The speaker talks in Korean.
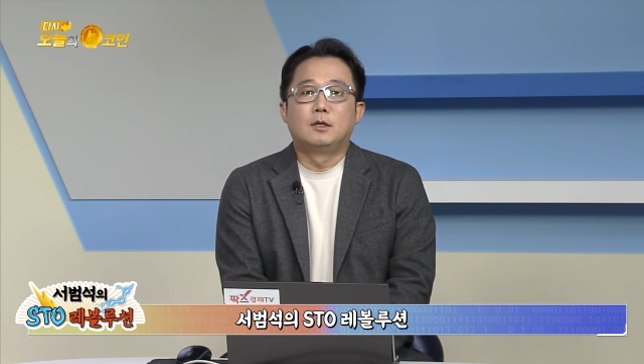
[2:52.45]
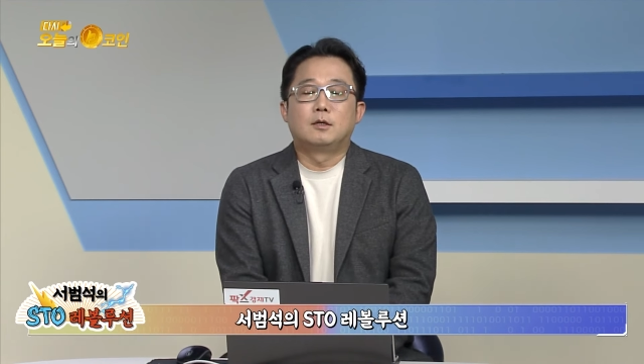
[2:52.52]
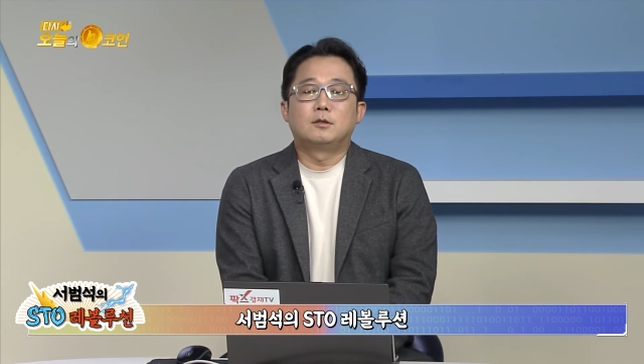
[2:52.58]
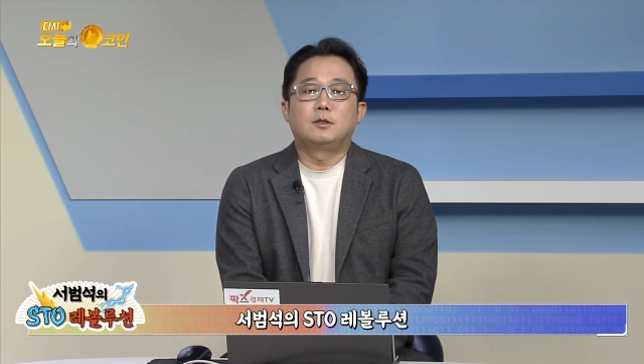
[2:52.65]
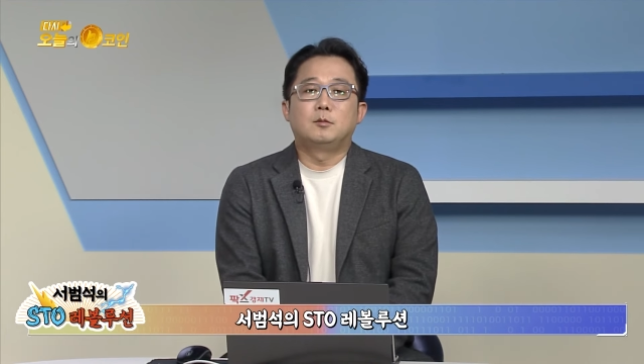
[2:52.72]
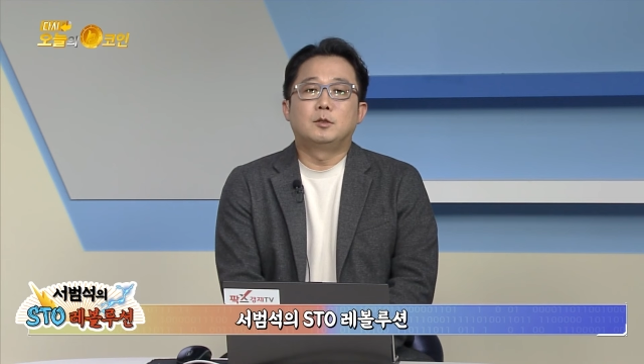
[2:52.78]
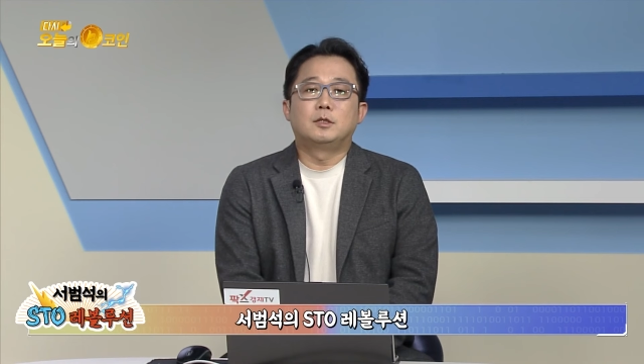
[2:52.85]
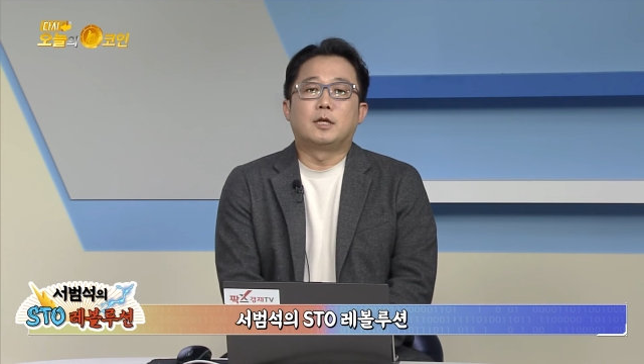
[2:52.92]

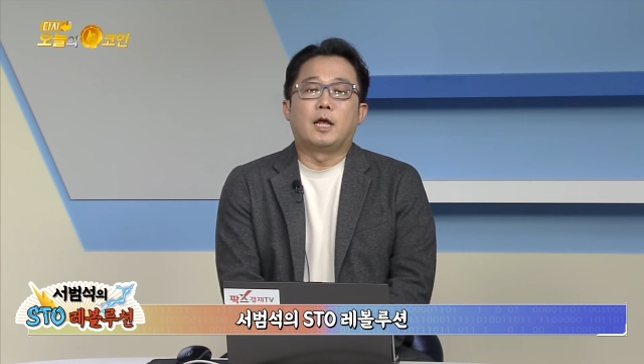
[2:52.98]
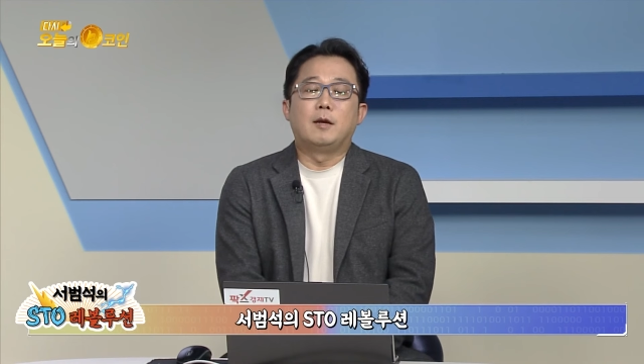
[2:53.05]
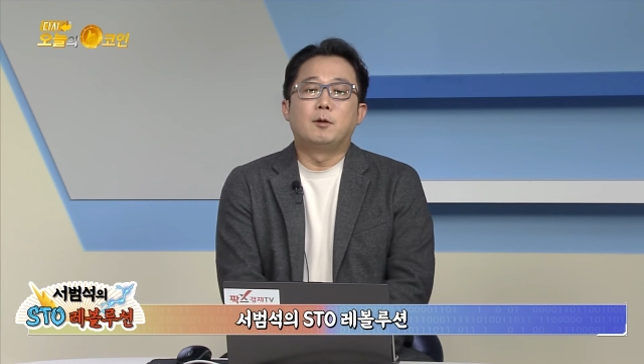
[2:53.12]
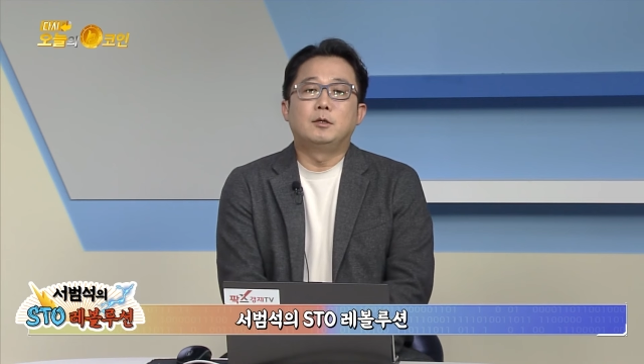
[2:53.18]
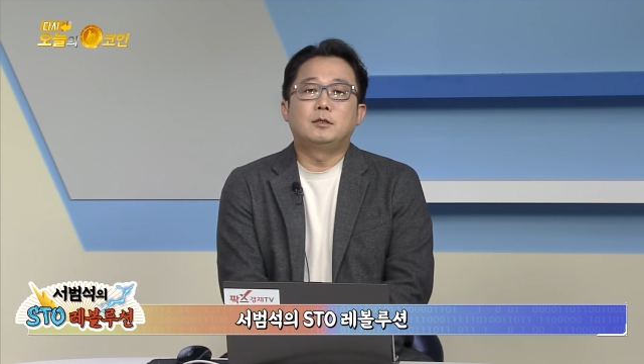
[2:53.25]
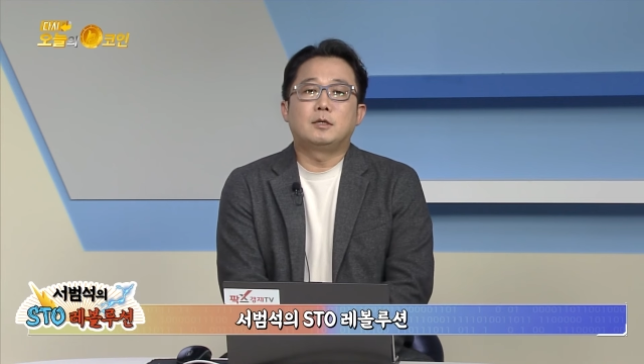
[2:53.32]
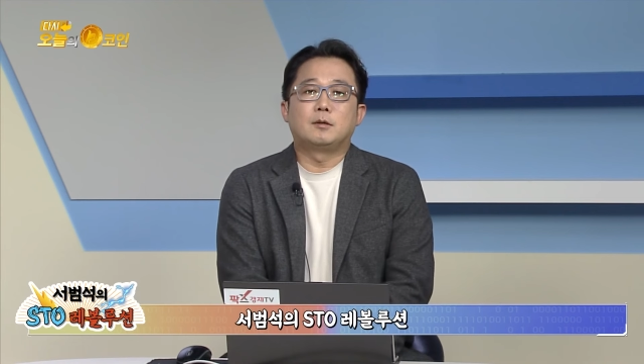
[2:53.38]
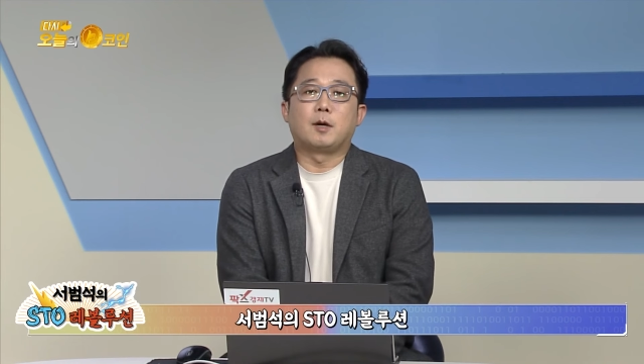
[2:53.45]
그래서 이번이 네
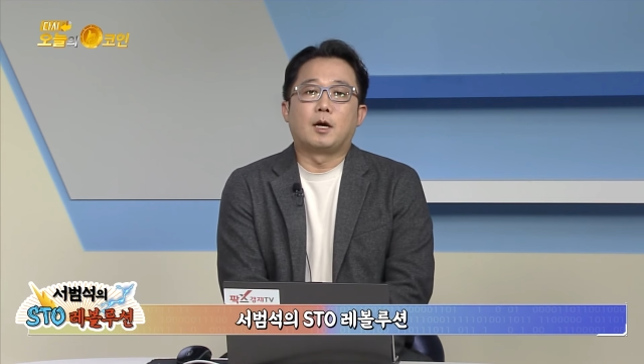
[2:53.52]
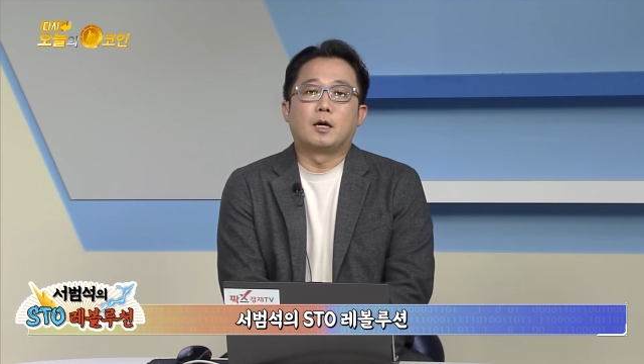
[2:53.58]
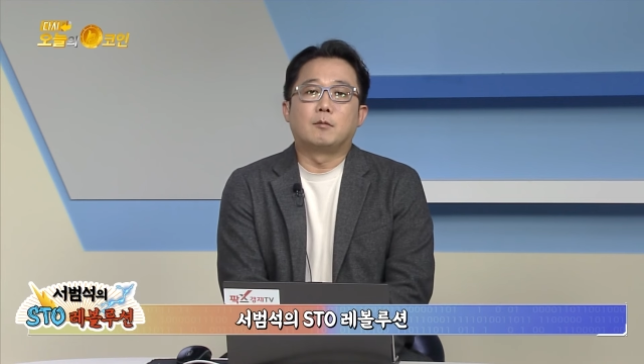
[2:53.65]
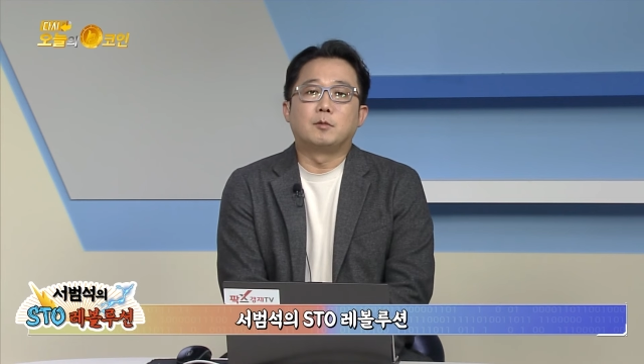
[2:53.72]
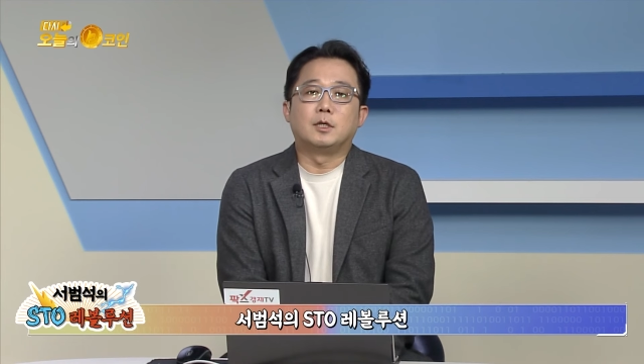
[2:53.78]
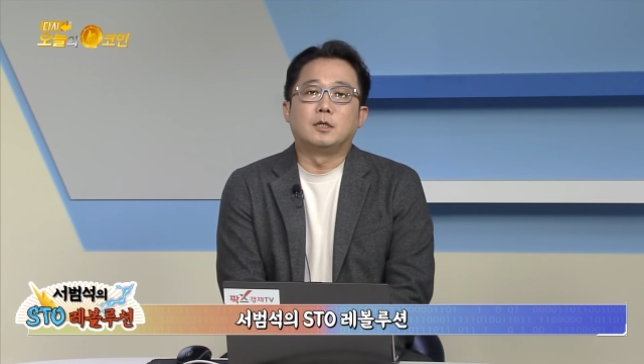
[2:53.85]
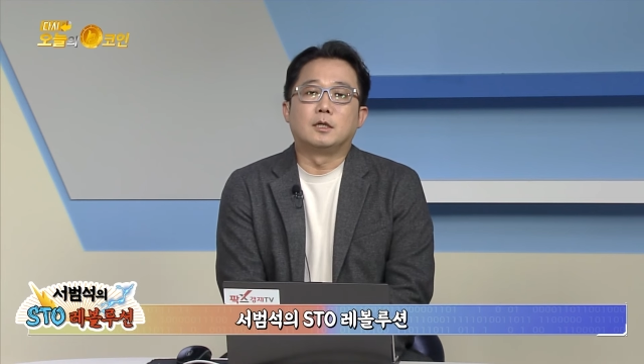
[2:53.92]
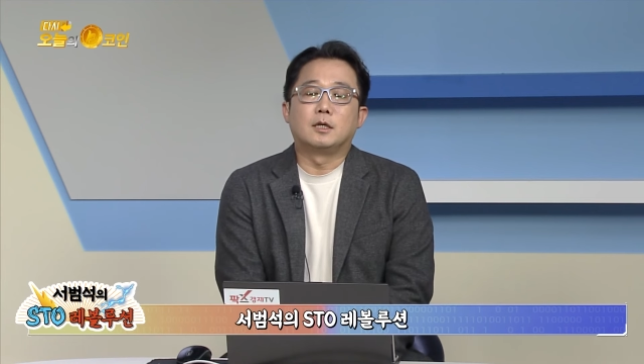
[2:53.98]
번째
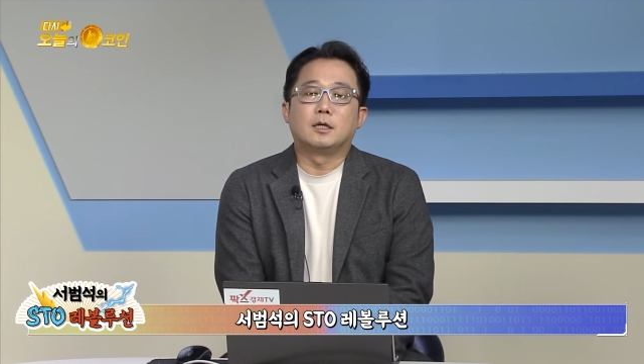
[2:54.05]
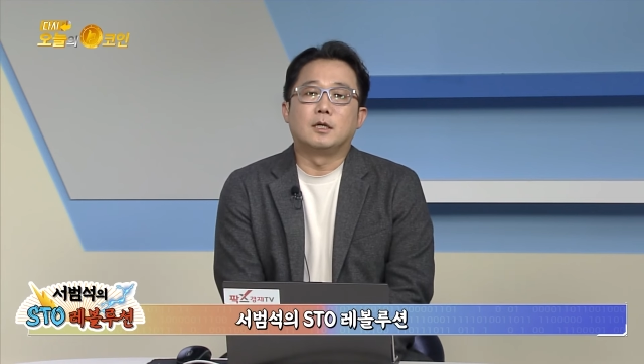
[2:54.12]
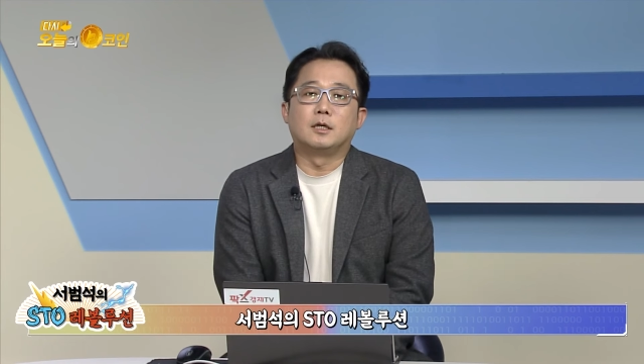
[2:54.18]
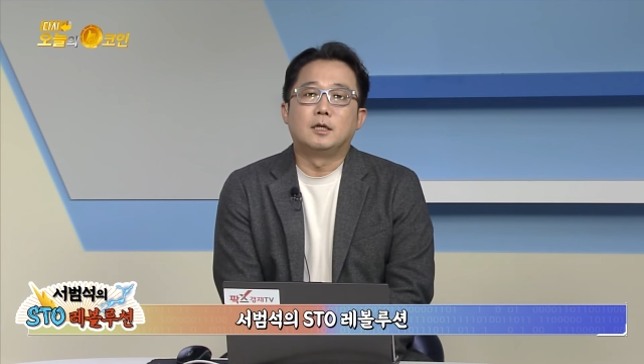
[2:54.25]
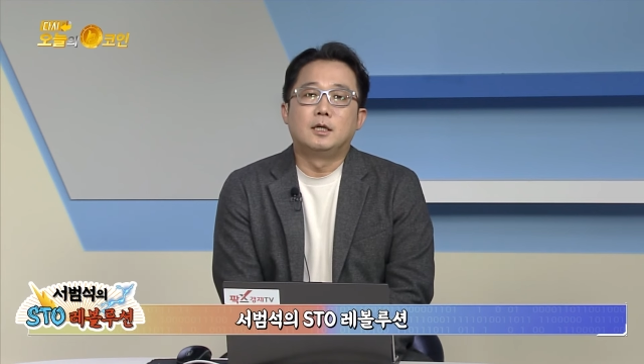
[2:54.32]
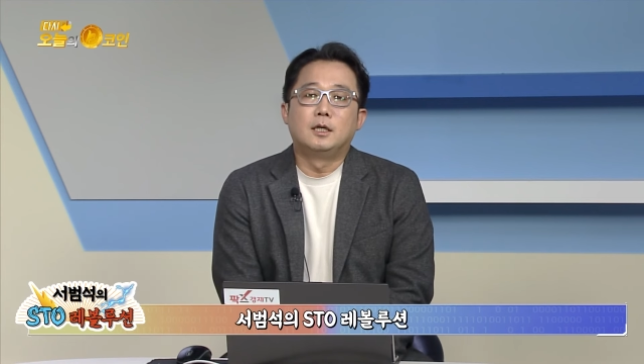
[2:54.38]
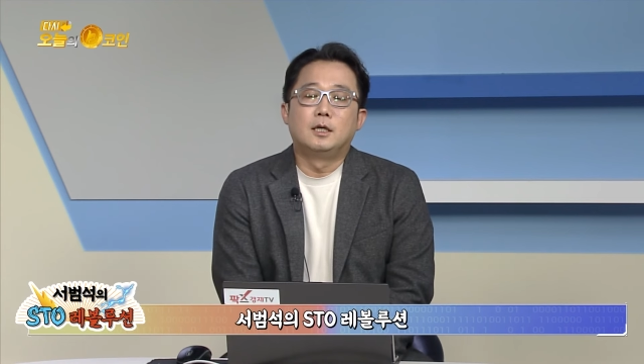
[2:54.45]
반감기인데